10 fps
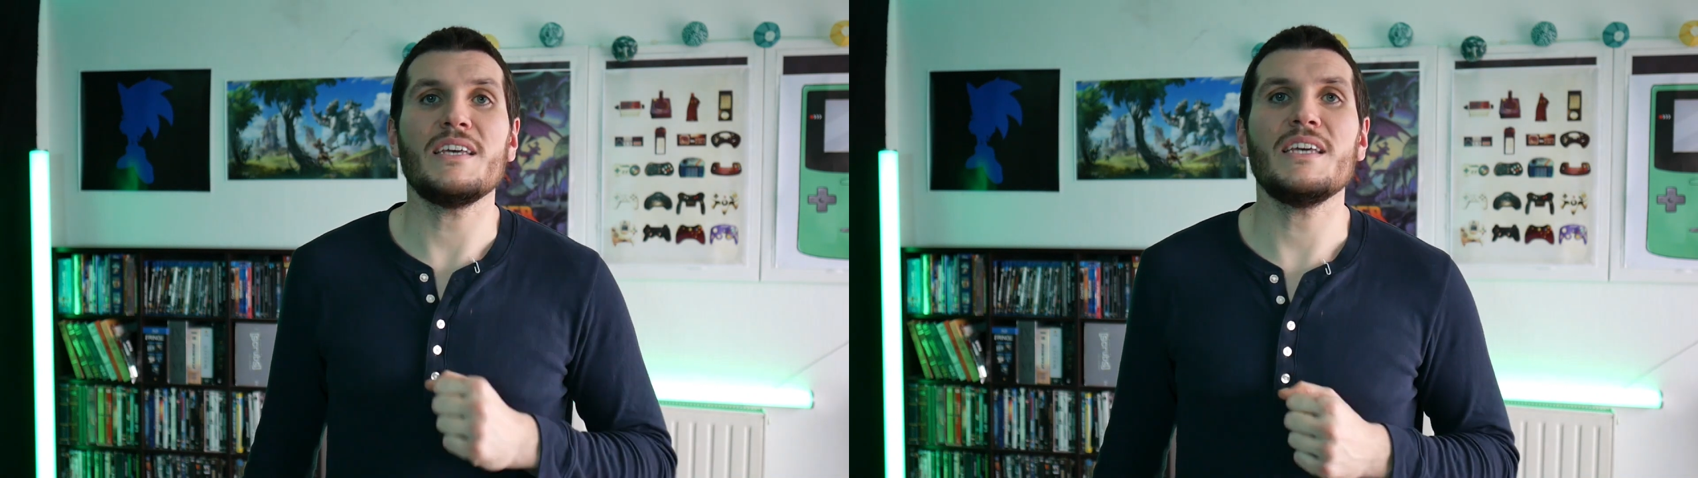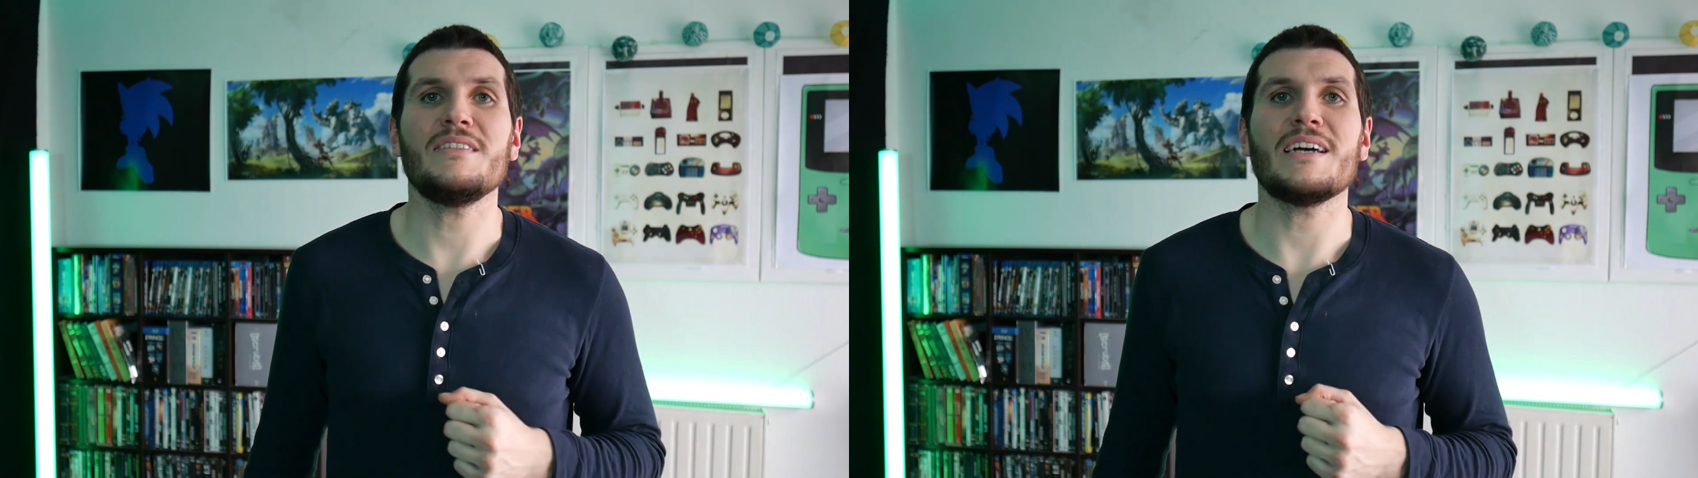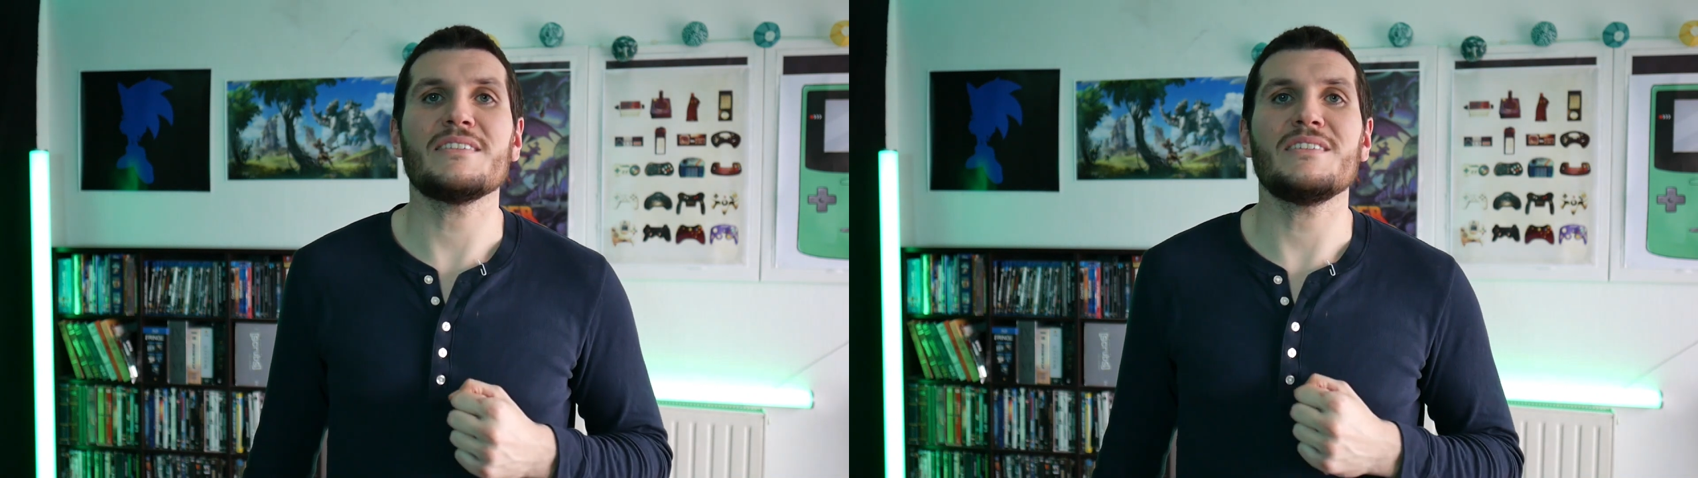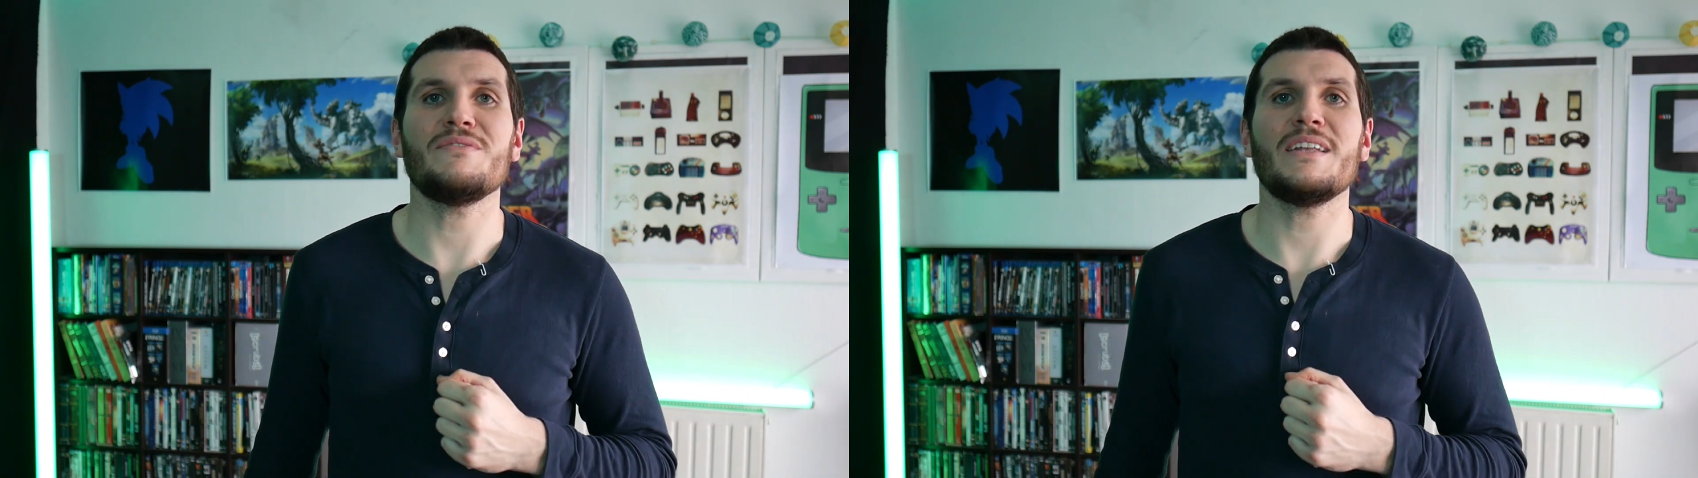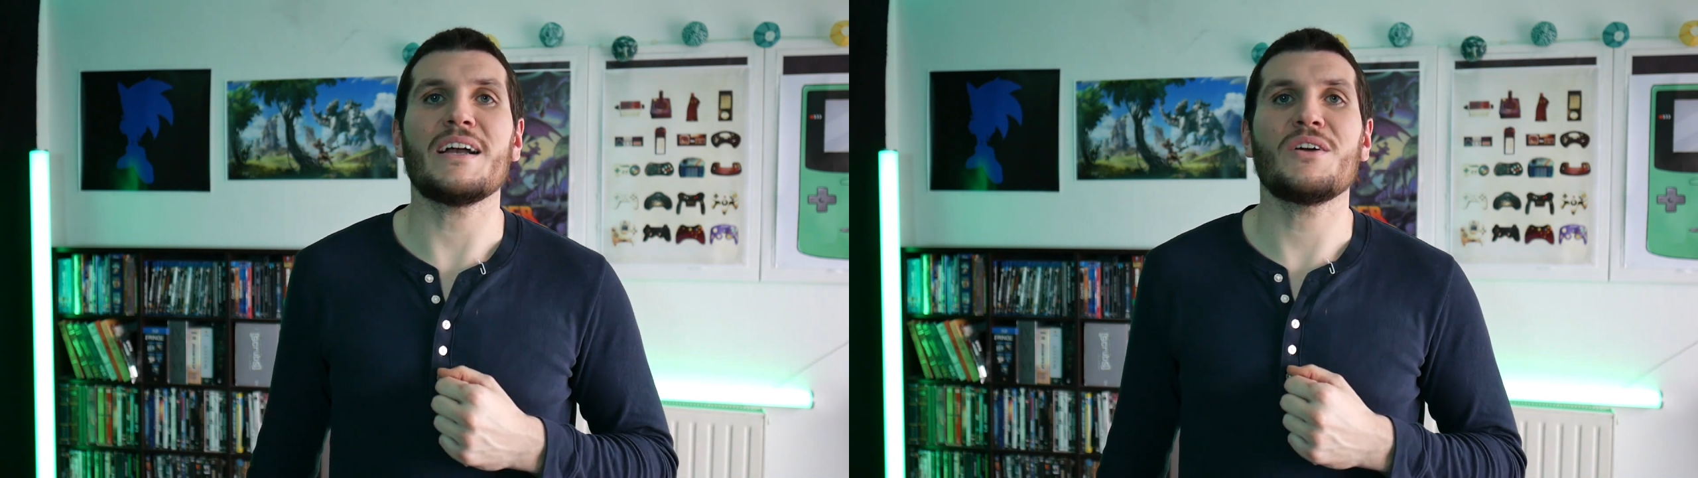et
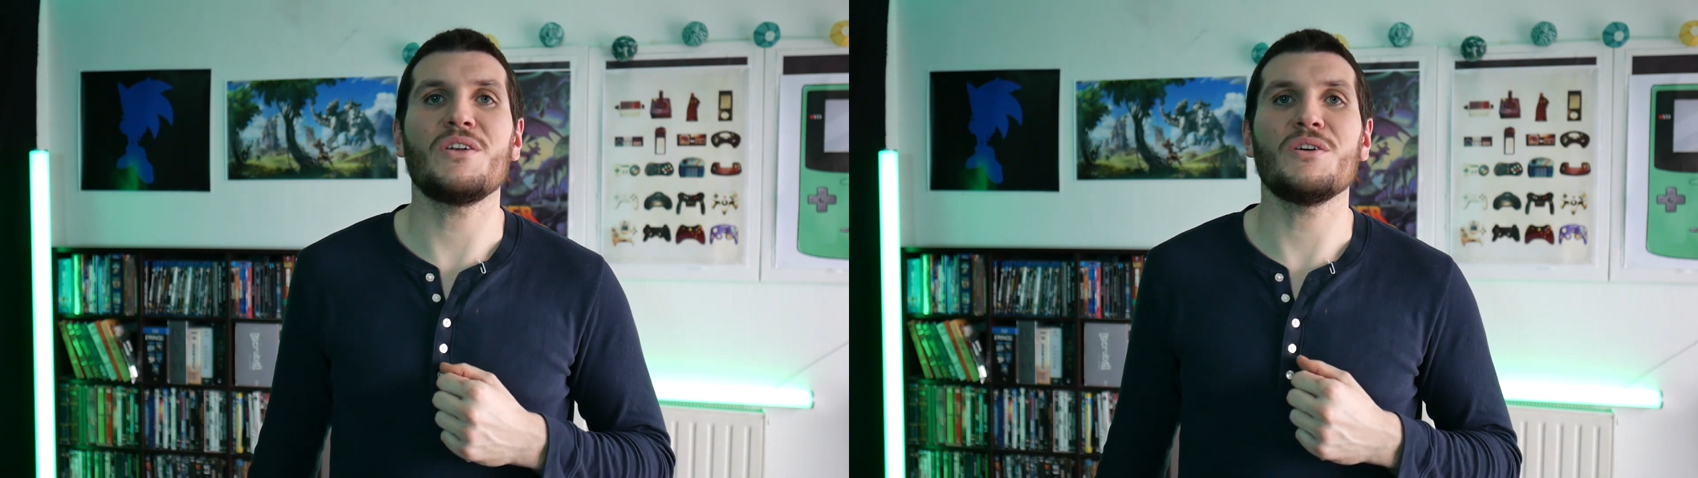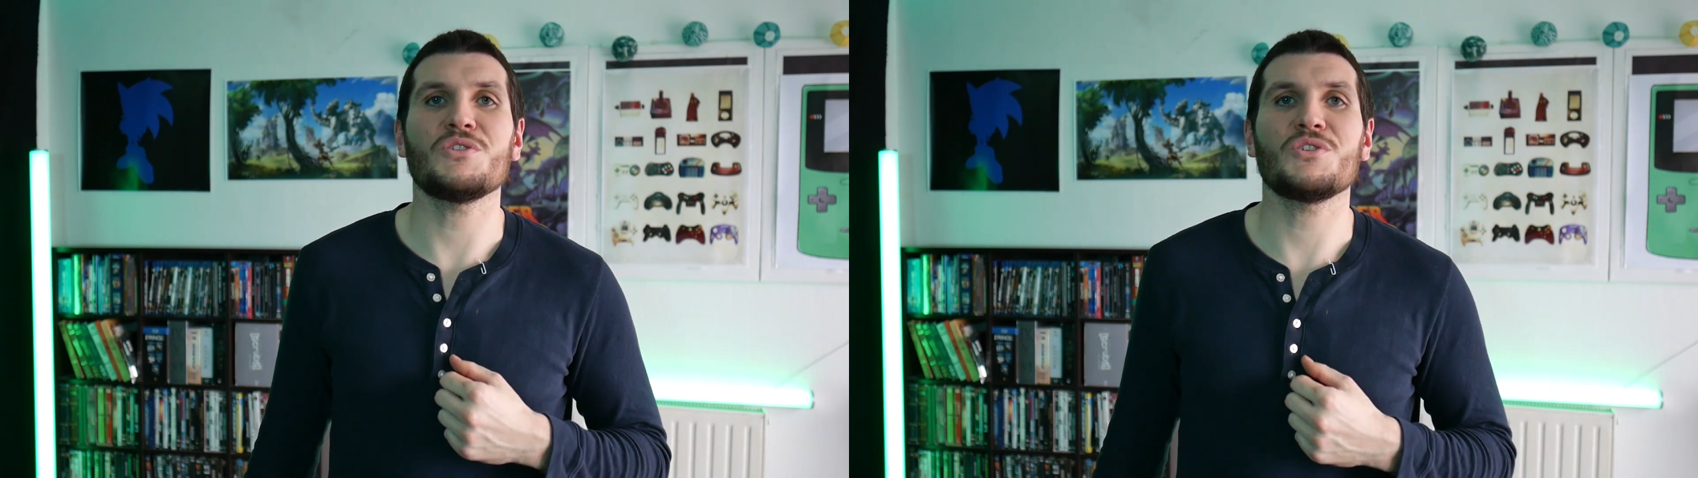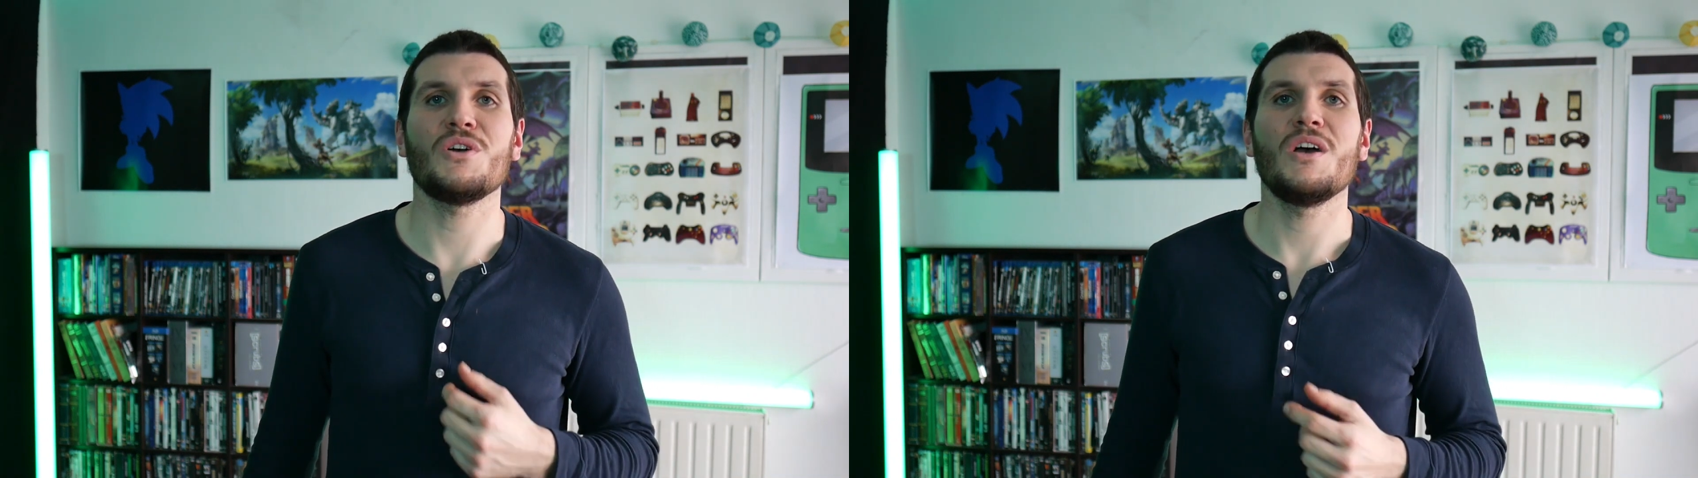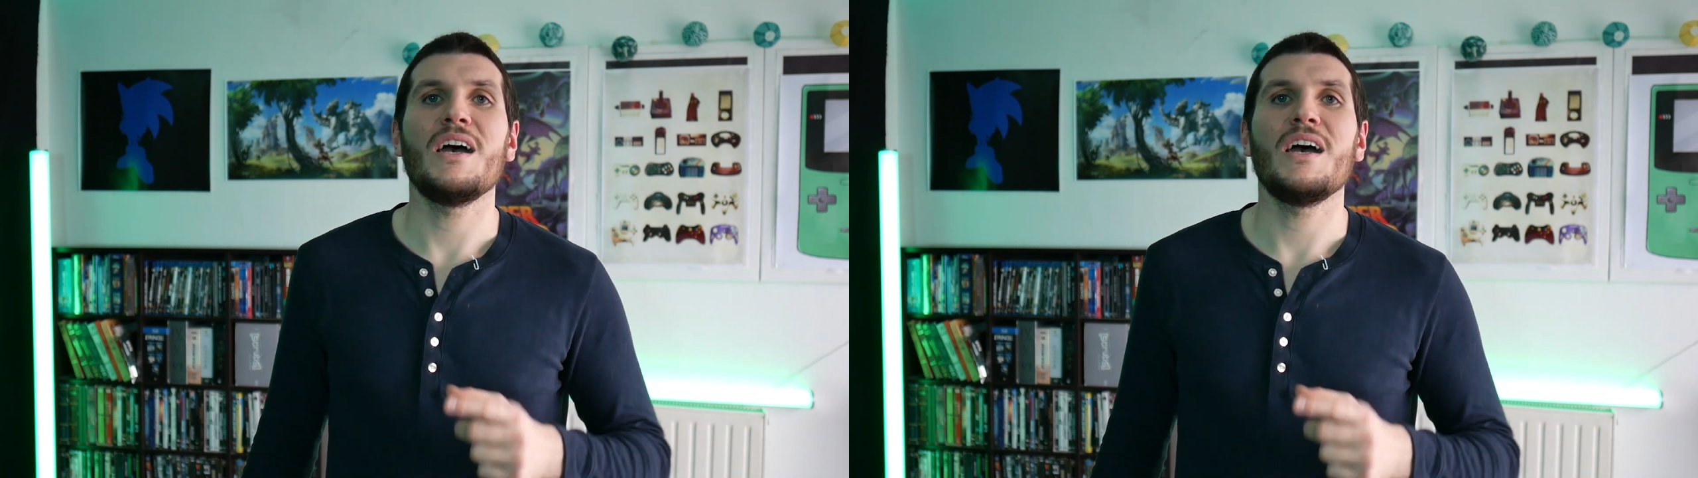d'activer la cloche.